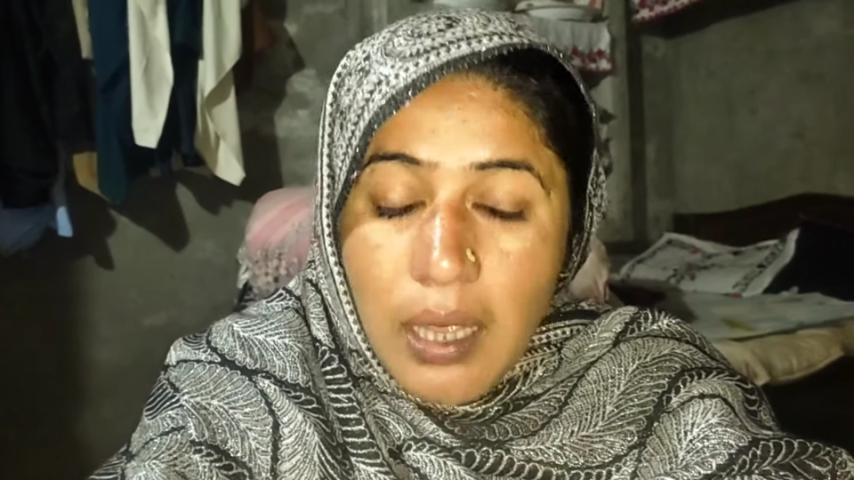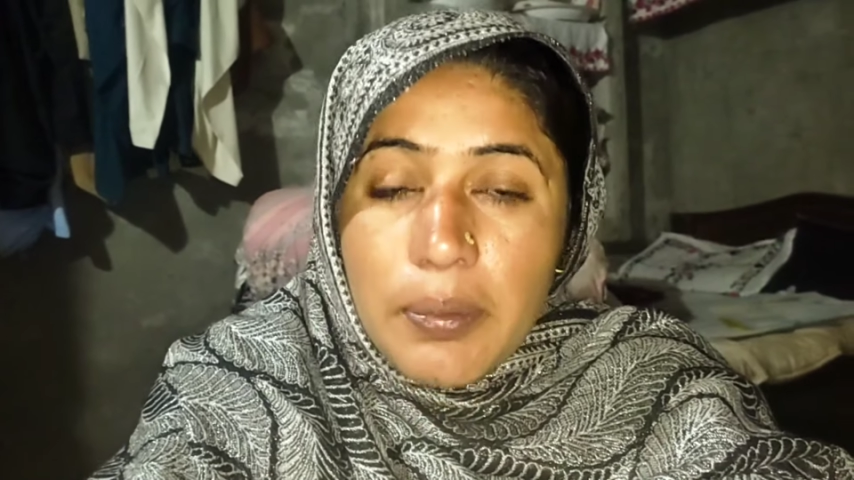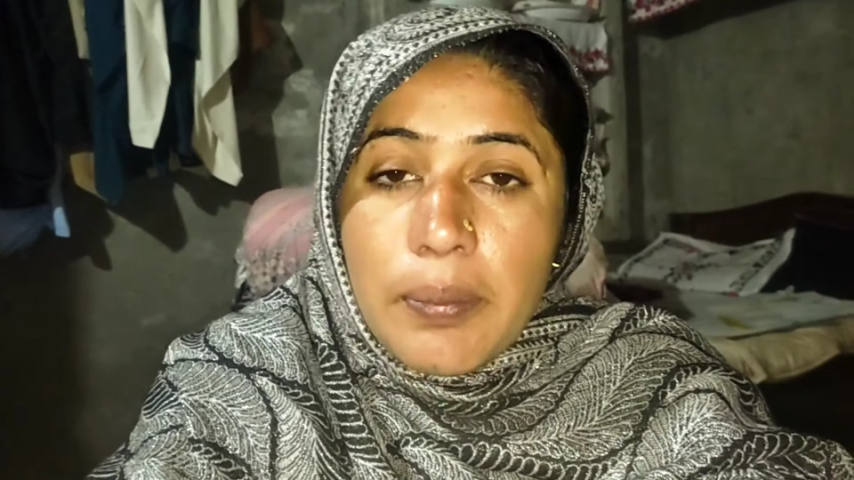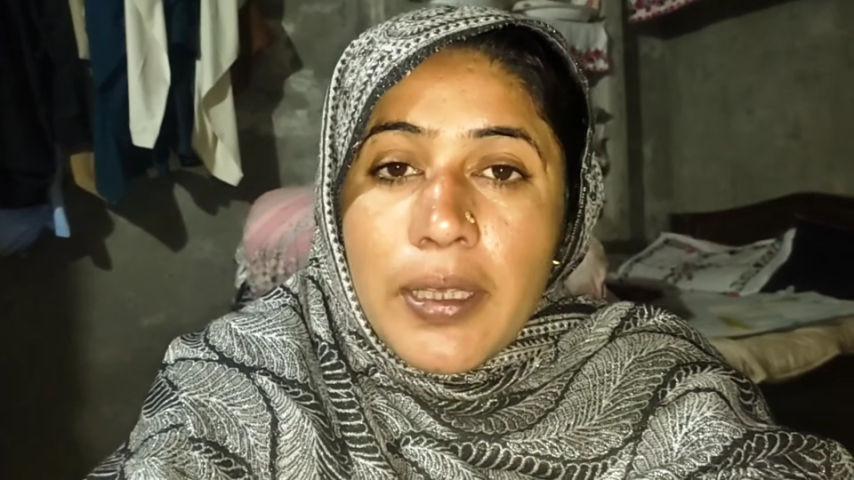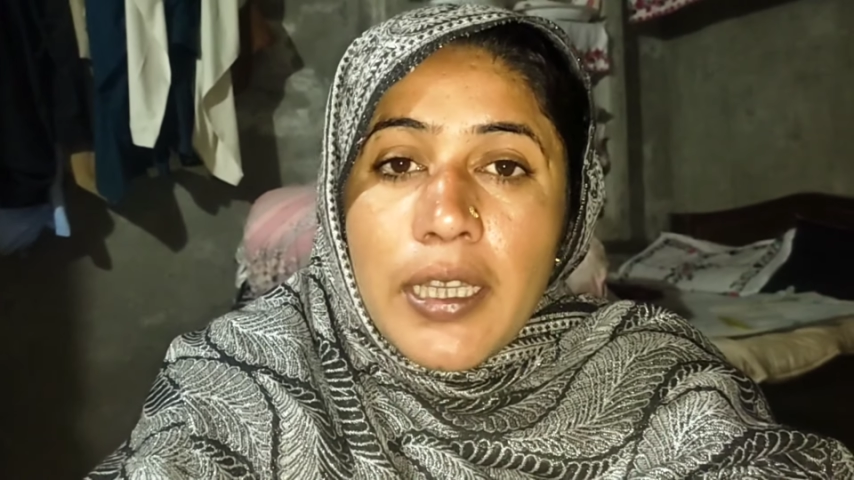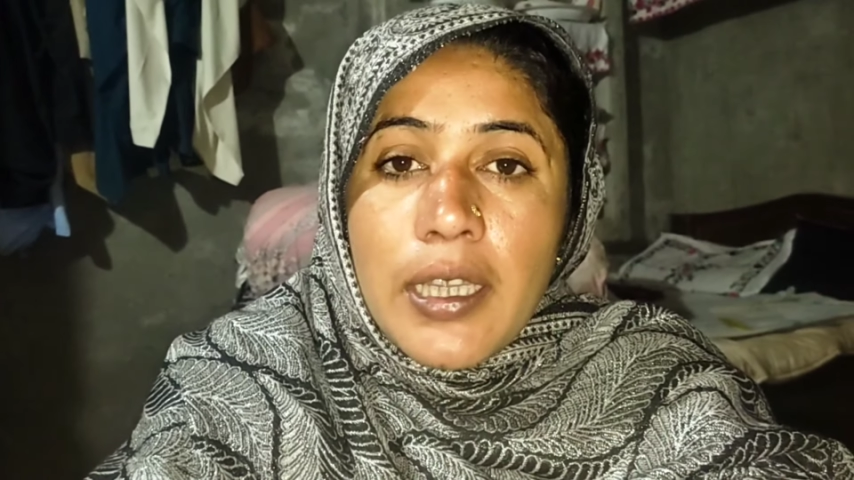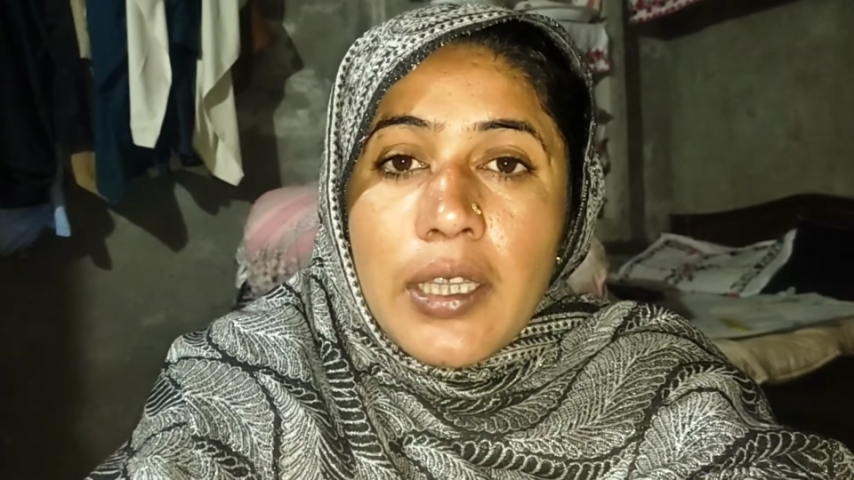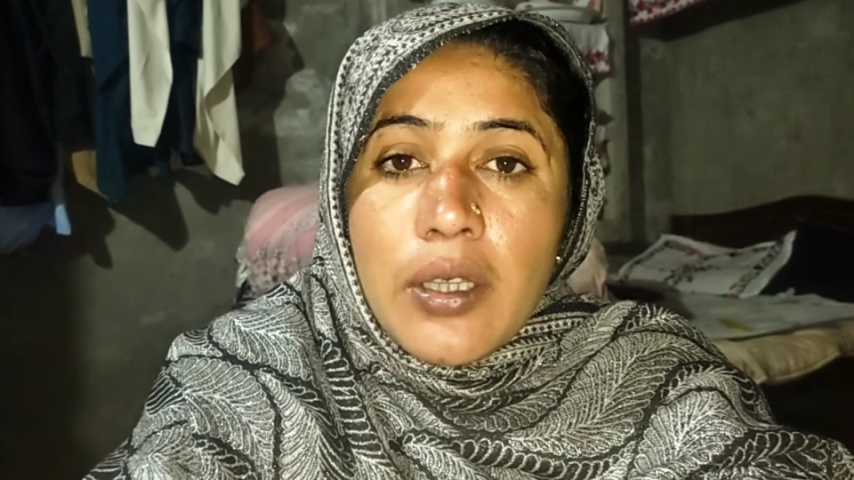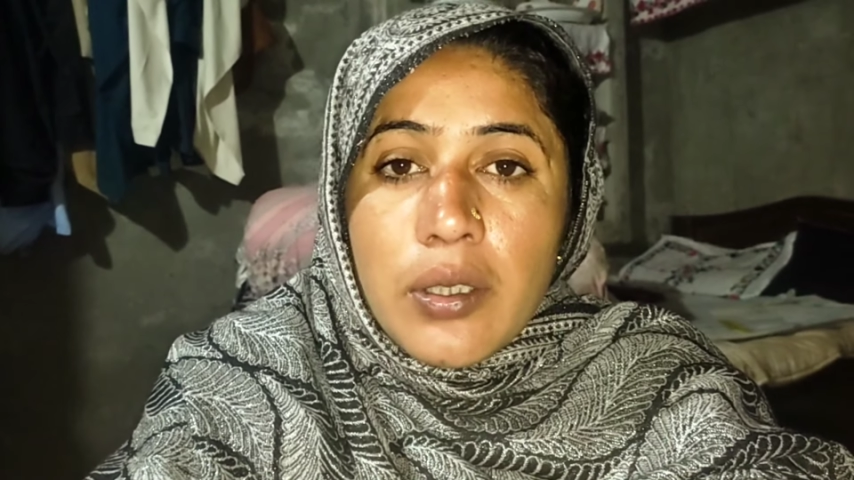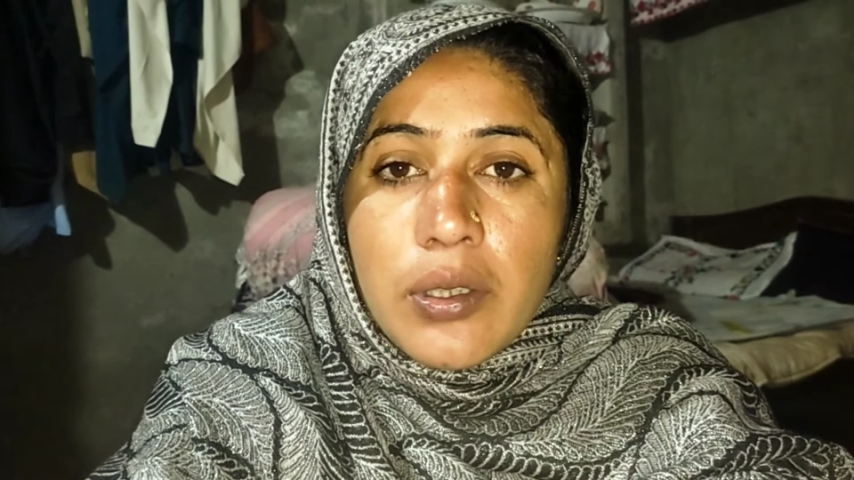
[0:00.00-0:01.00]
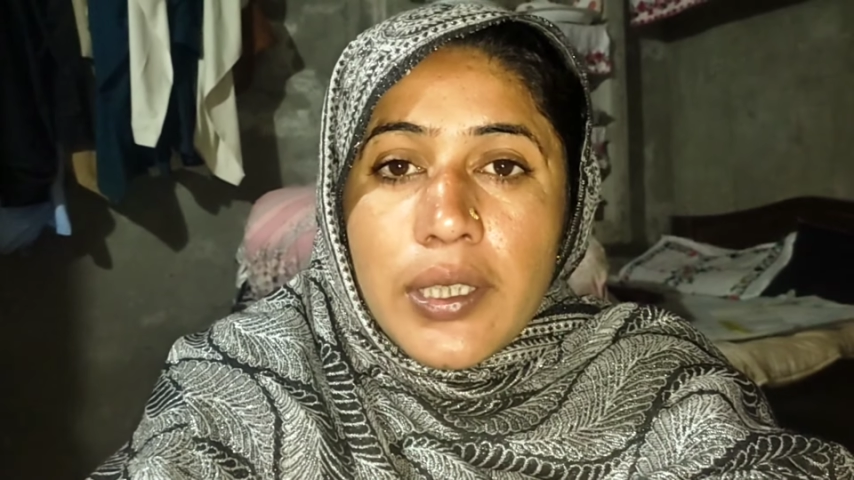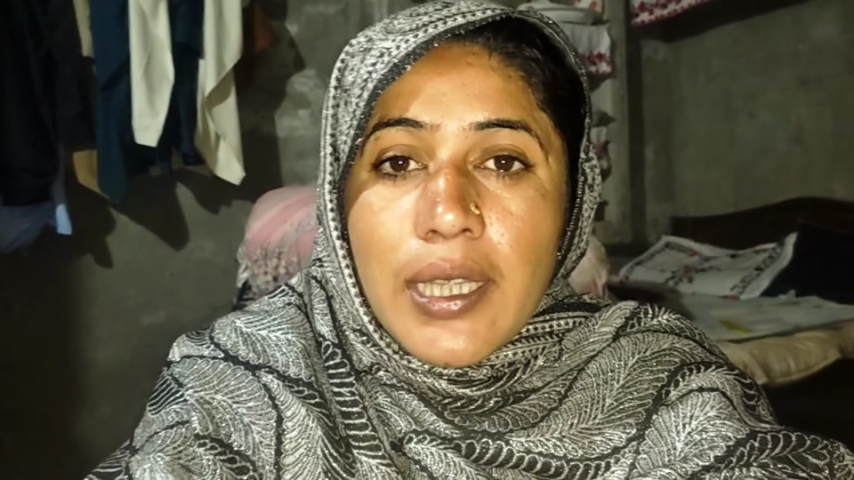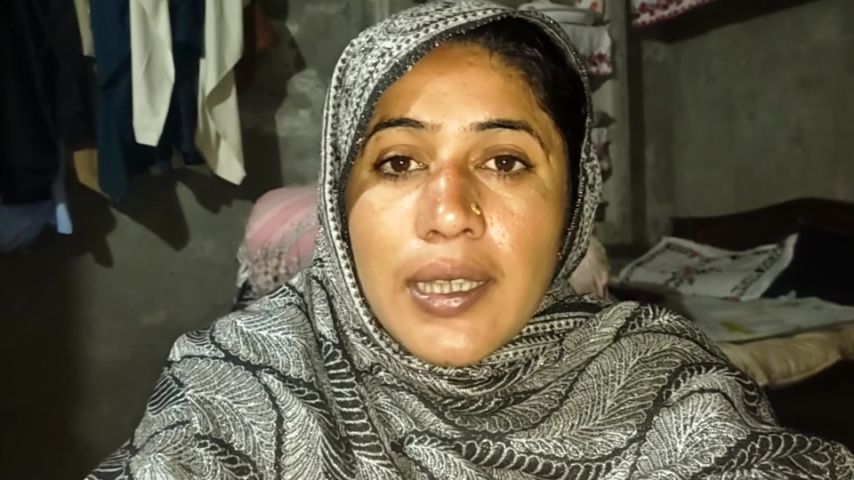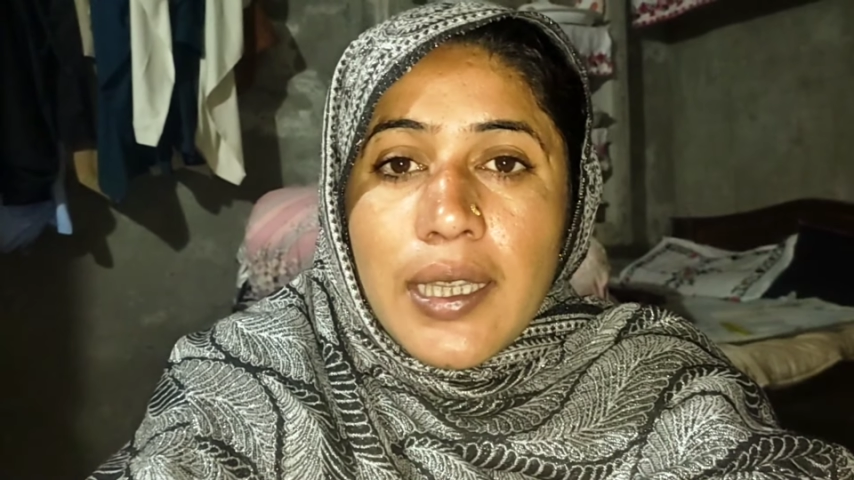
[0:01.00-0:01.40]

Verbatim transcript: अभी मैंने रोटियां